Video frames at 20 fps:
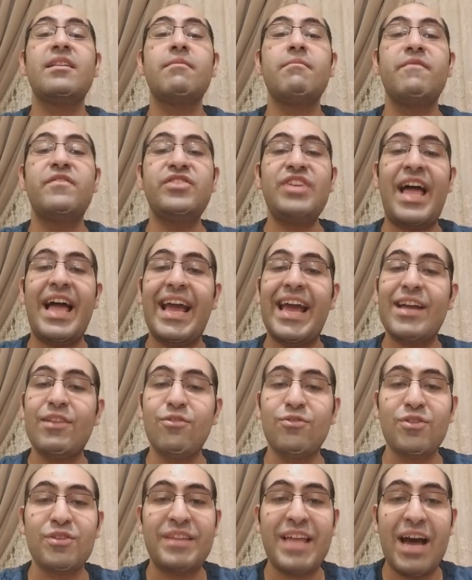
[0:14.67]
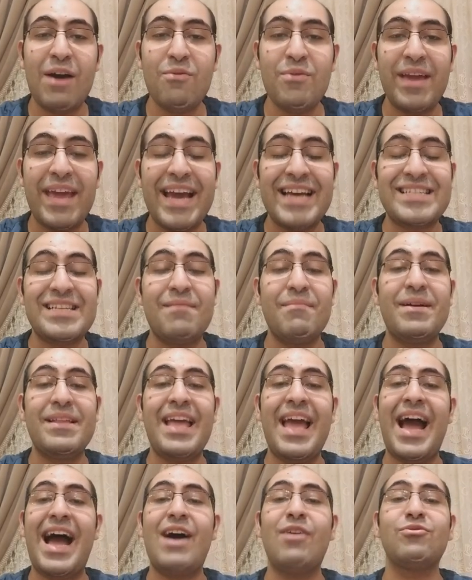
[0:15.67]
مفيش حاجه يا دكتور تقوي جهاز
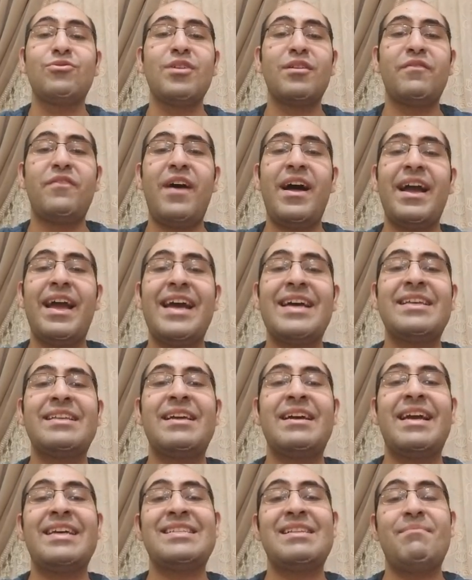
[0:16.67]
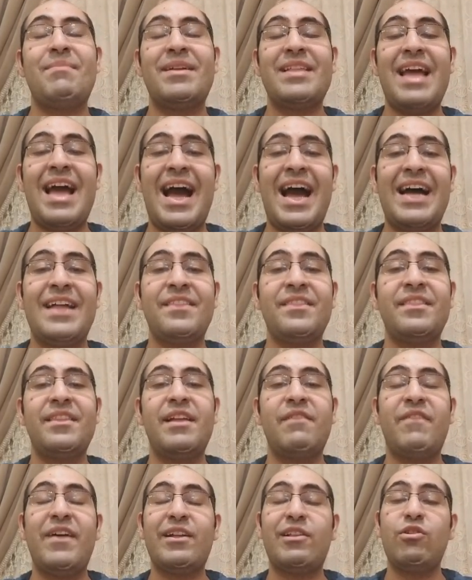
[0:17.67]
المناعه وترفع جهاز المناعه عند
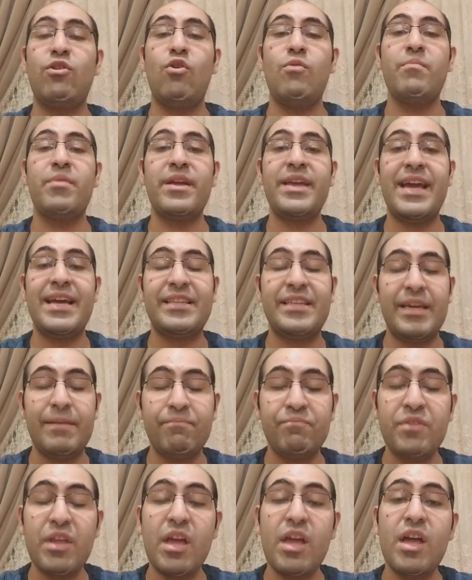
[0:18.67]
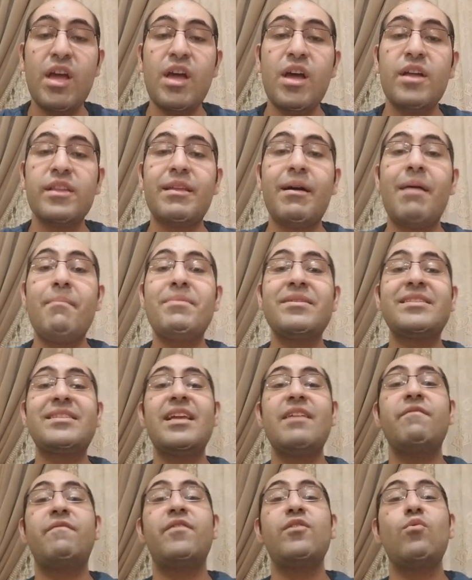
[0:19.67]
الفئات العمريه دي طبعا مصل
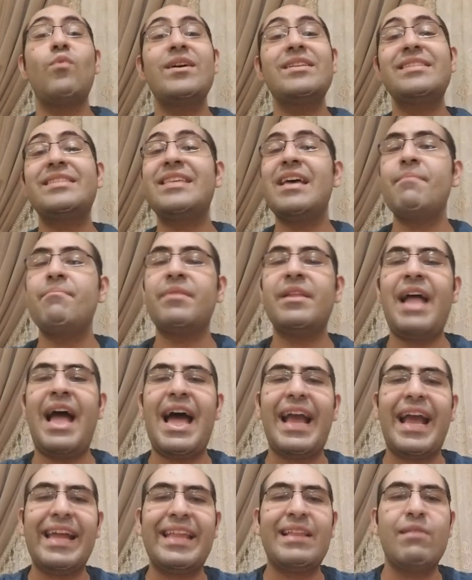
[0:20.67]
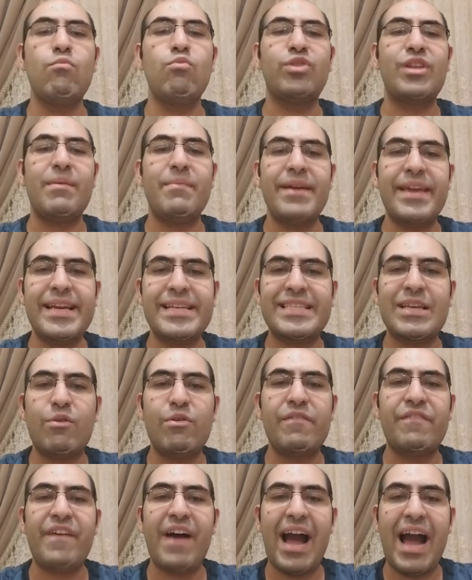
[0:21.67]
الانفلونزا من الحاجات المتميزه
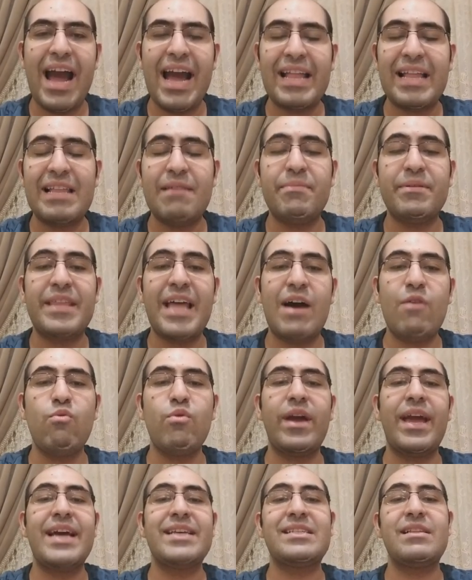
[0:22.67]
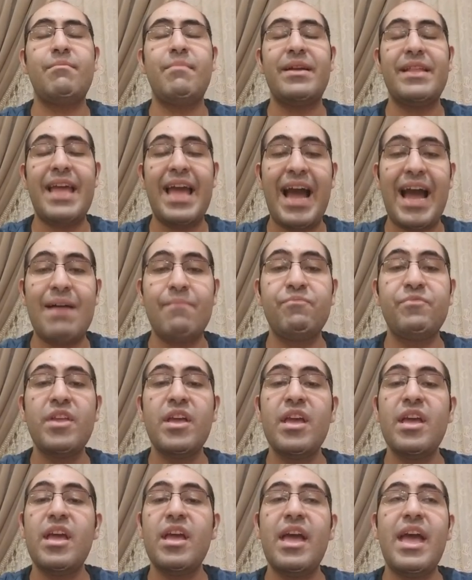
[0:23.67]
والفعاله اللي بتقوي جهاز المناعه
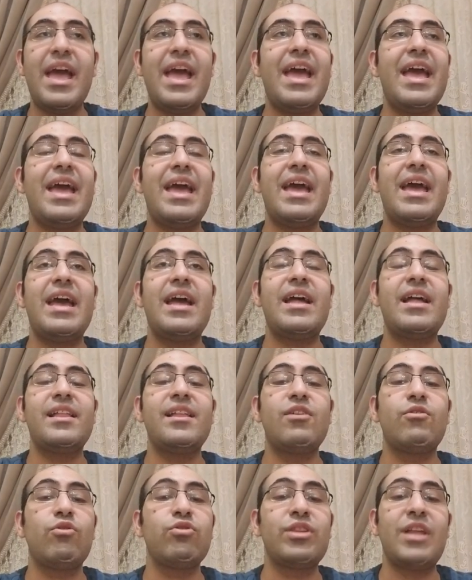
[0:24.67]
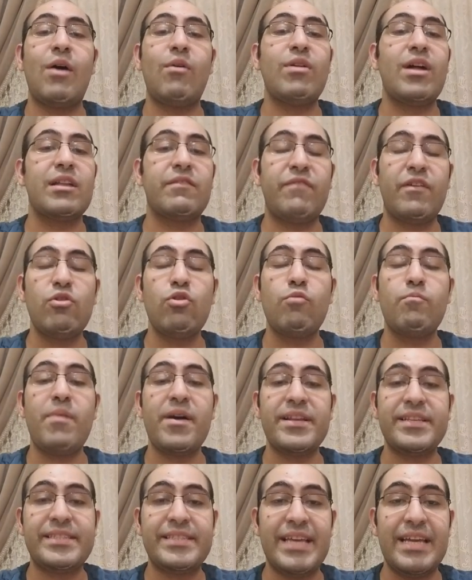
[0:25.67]
آه، لرضع والاطفال
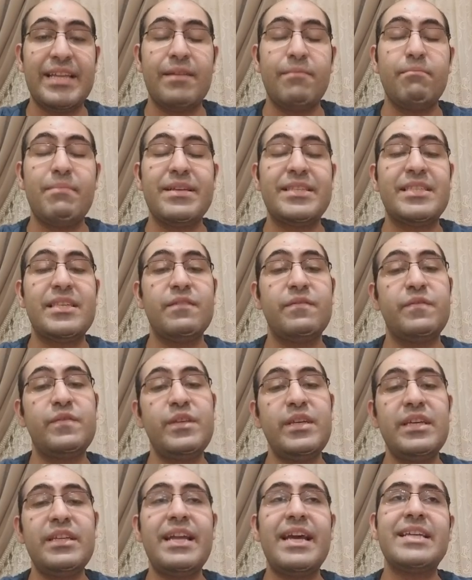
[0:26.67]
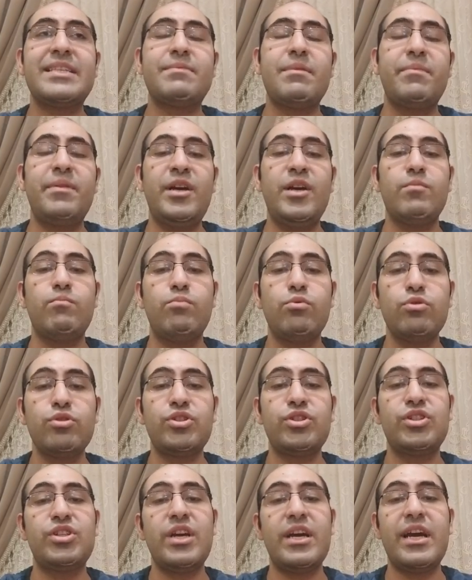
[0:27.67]
وكبار السن بس في ناس ما
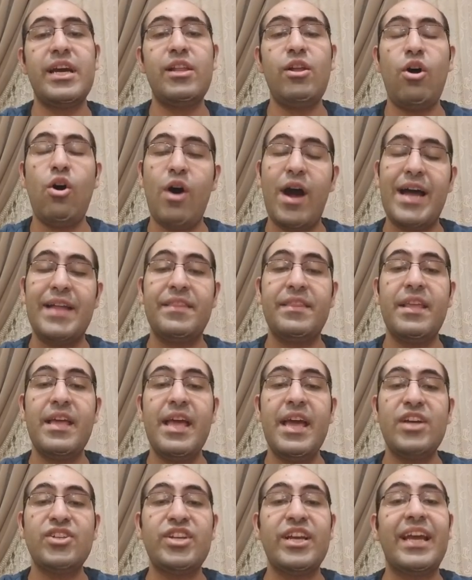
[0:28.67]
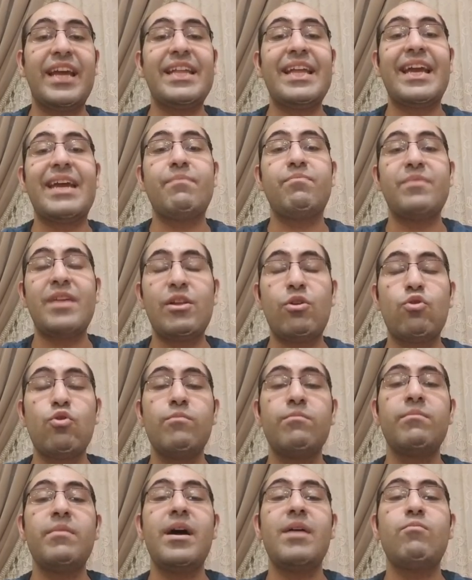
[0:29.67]
بيحبوش آه، الحقن عشان كده جبنا
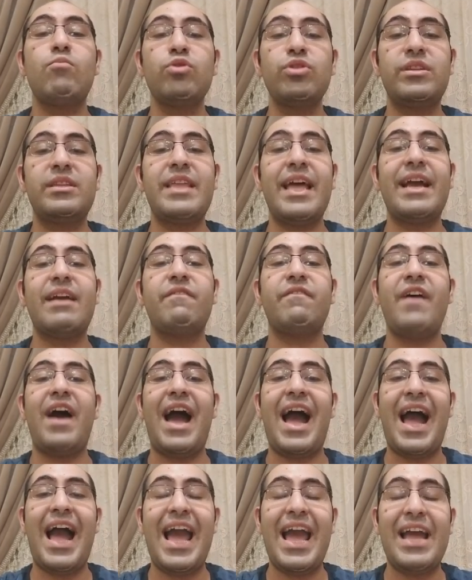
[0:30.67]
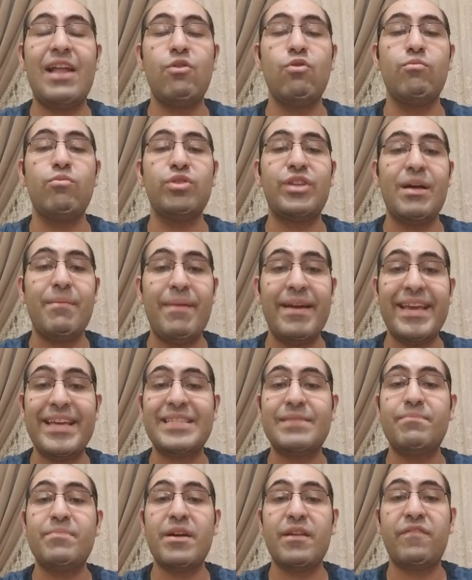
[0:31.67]
لكم منتج فعال
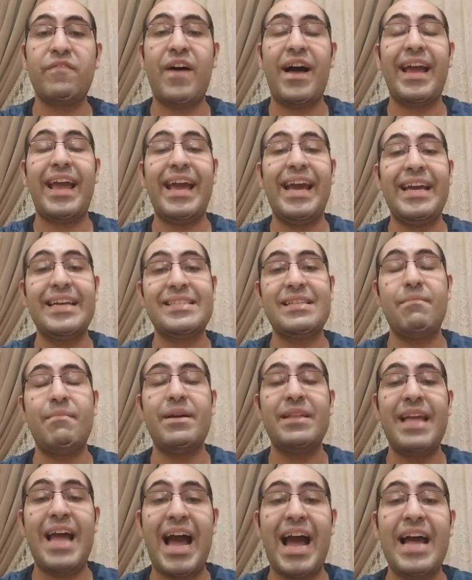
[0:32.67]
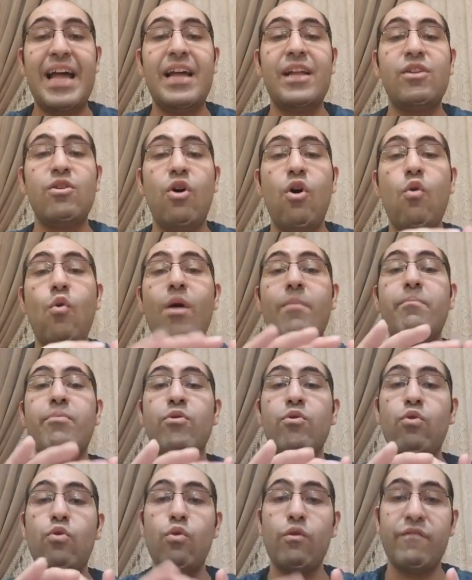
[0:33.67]
ومتميز بيرفع جهاز المناعه اللي هو
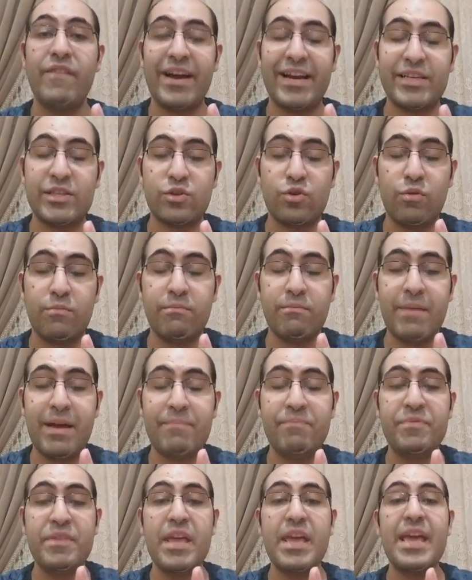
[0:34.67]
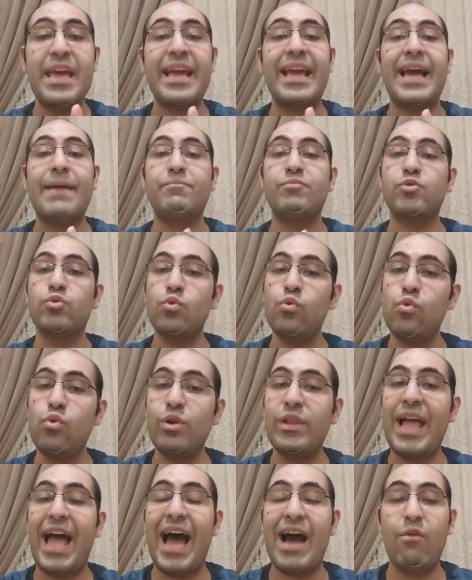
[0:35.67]
برونكو فاكسوم
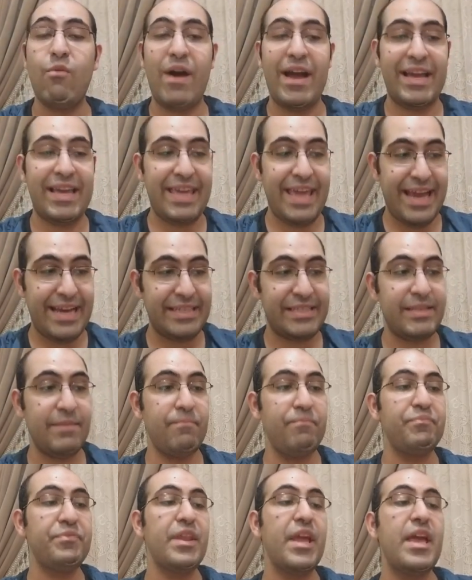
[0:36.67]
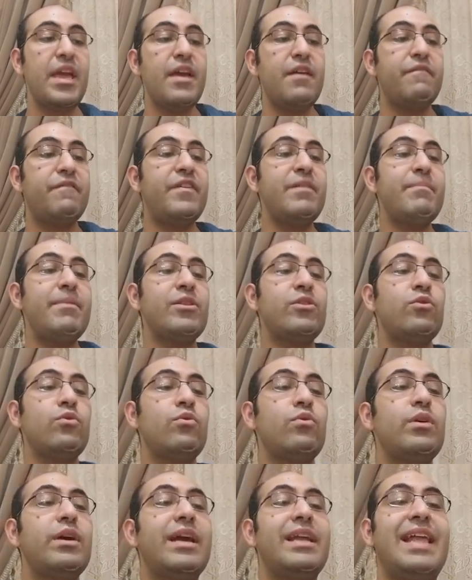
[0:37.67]
كبسول او اكياس في
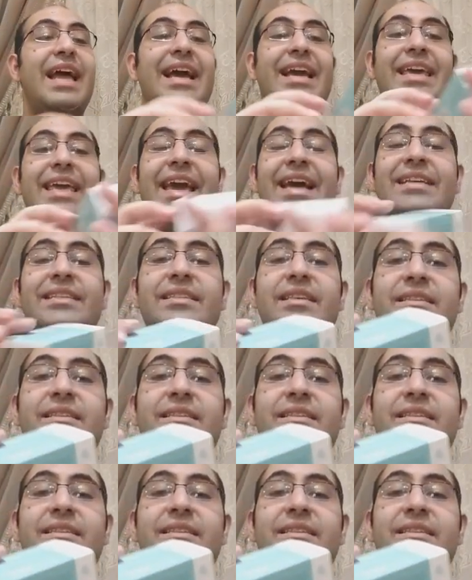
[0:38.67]
منه الاكياس